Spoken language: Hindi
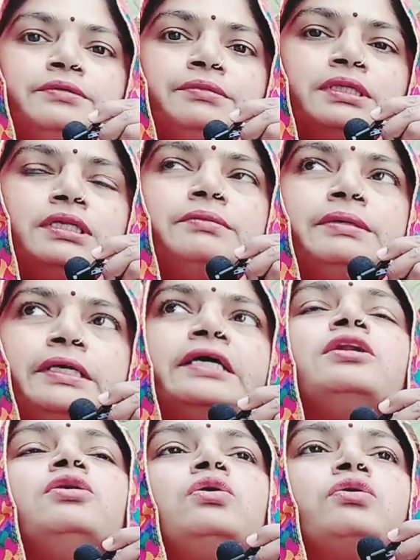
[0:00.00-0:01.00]
मतलब
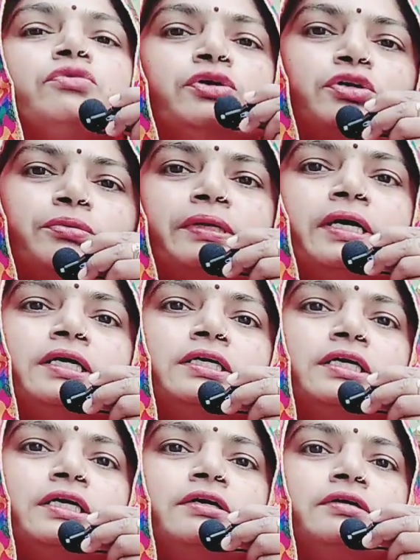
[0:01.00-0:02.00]
एक लॉन्ग वीडियो बनाई
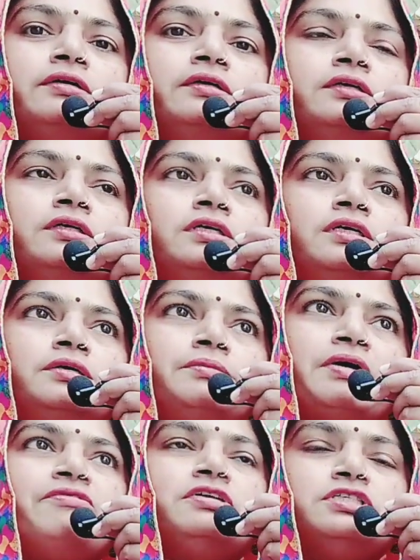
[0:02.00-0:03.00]
है
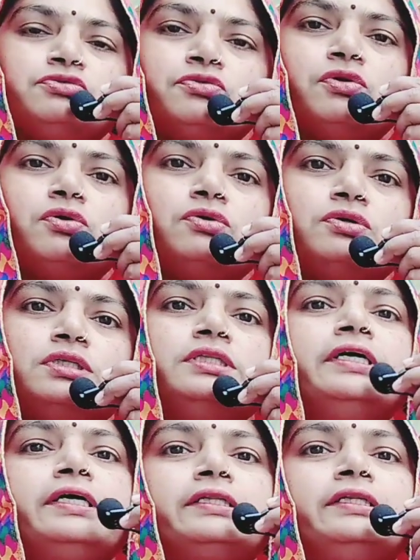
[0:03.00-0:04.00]
माई फर्स्ट व्लॉग
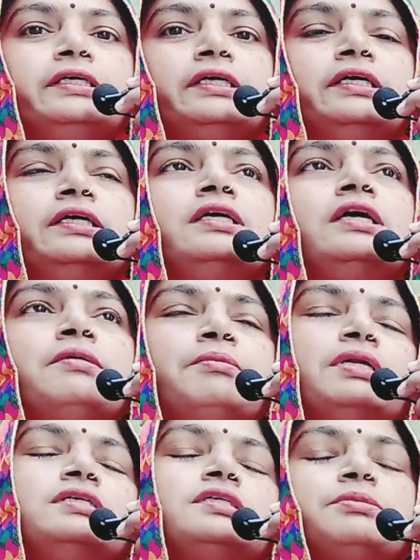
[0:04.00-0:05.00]
देखते हैं
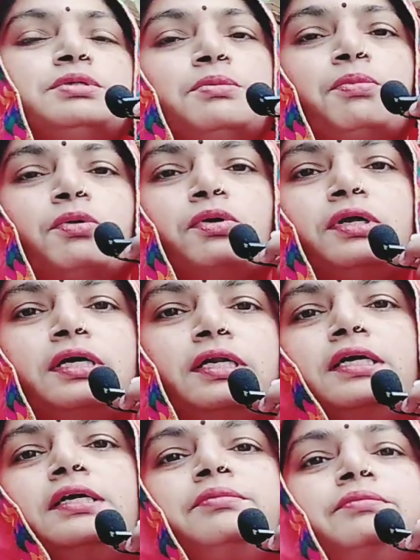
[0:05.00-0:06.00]
प्लीज़ सब सपोर्ट
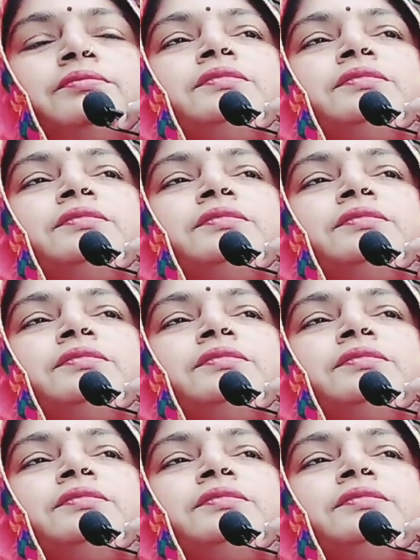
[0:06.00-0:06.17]
करें